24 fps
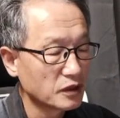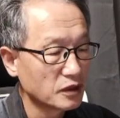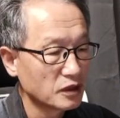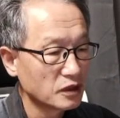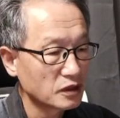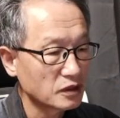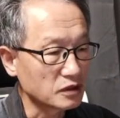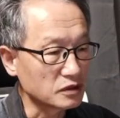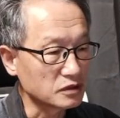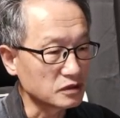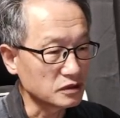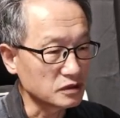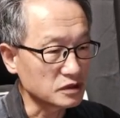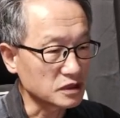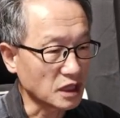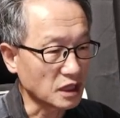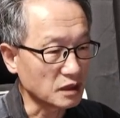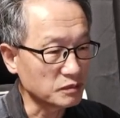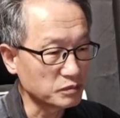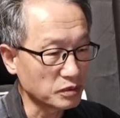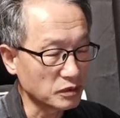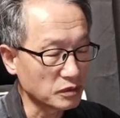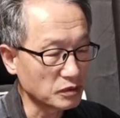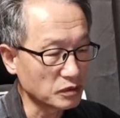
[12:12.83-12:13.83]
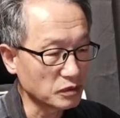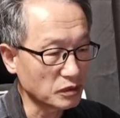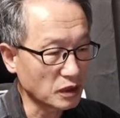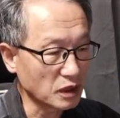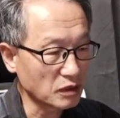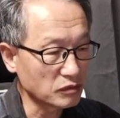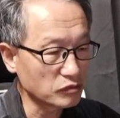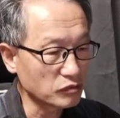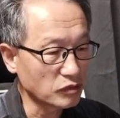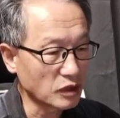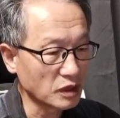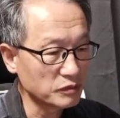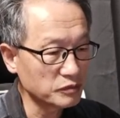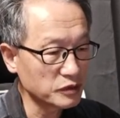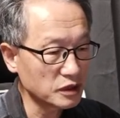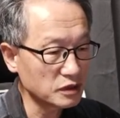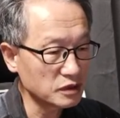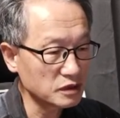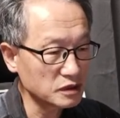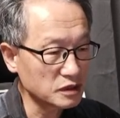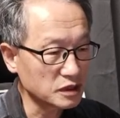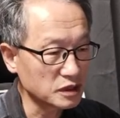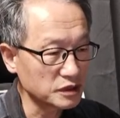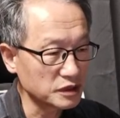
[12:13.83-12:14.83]
그래서 장보고라고
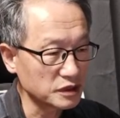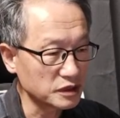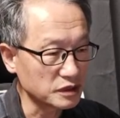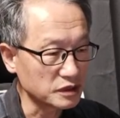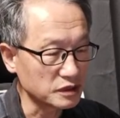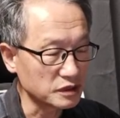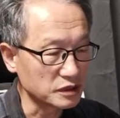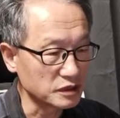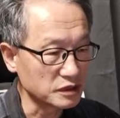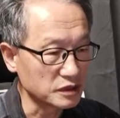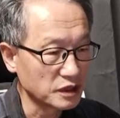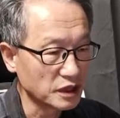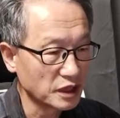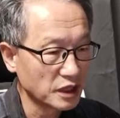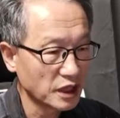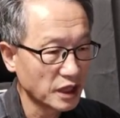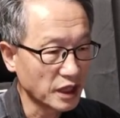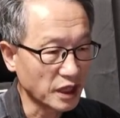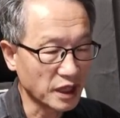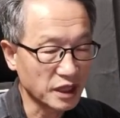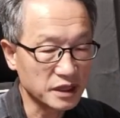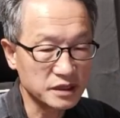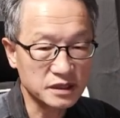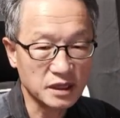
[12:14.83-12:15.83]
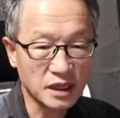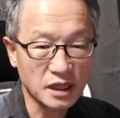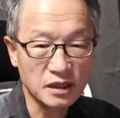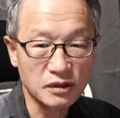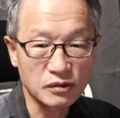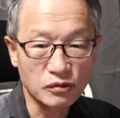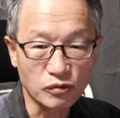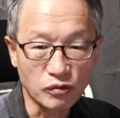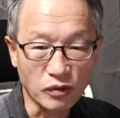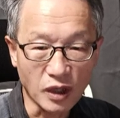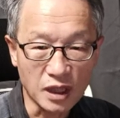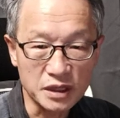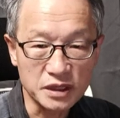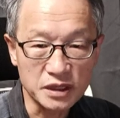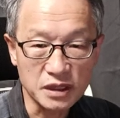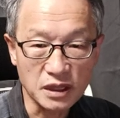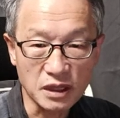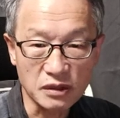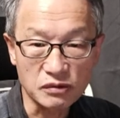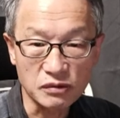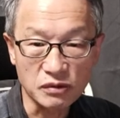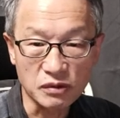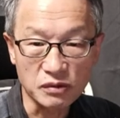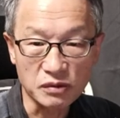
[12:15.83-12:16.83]
하면은 흔히 그
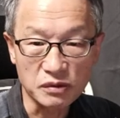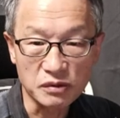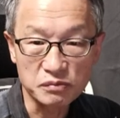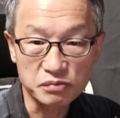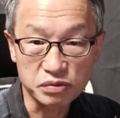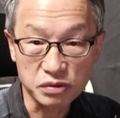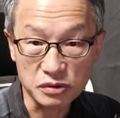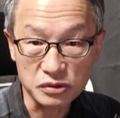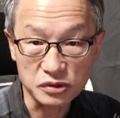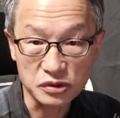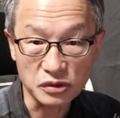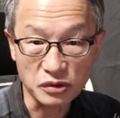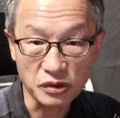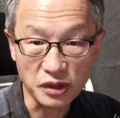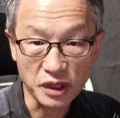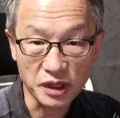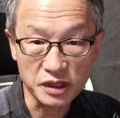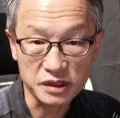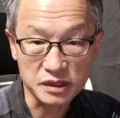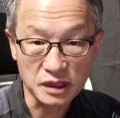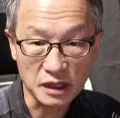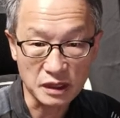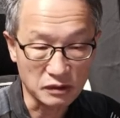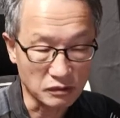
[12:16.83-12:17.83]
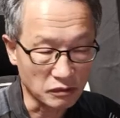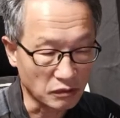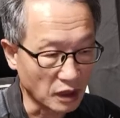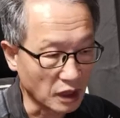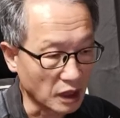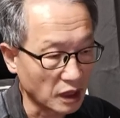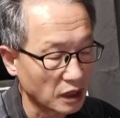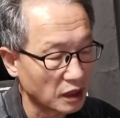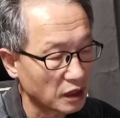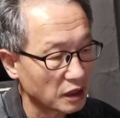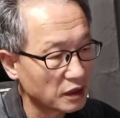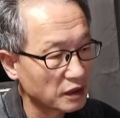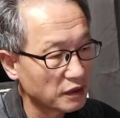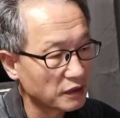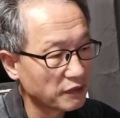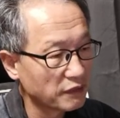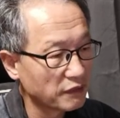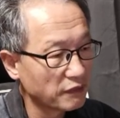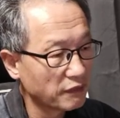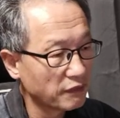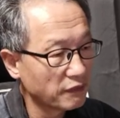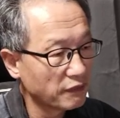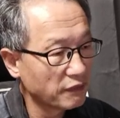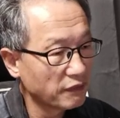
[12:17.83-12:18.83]
해상왕이라고 부르죠. 해상왕.
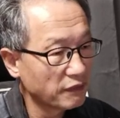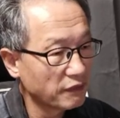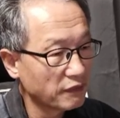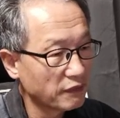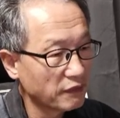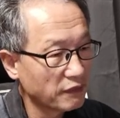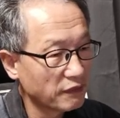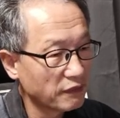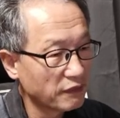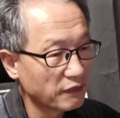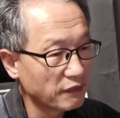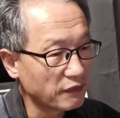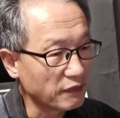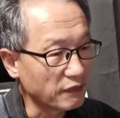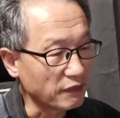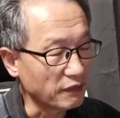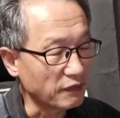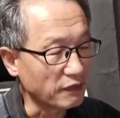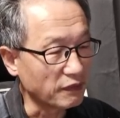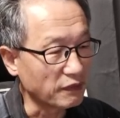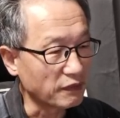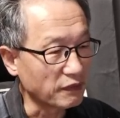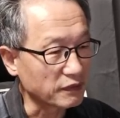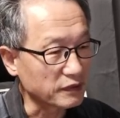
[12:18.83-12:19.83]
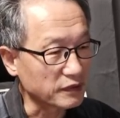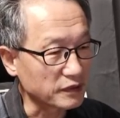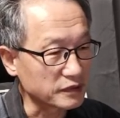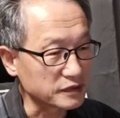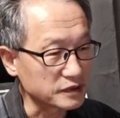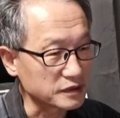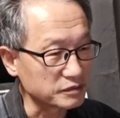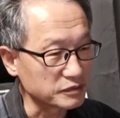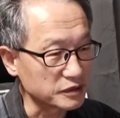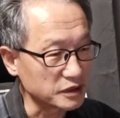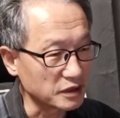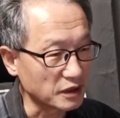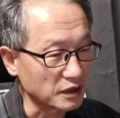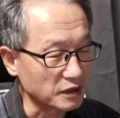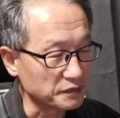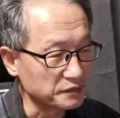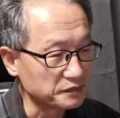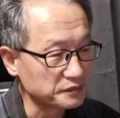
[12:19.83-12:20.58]
어, 그렇습니다.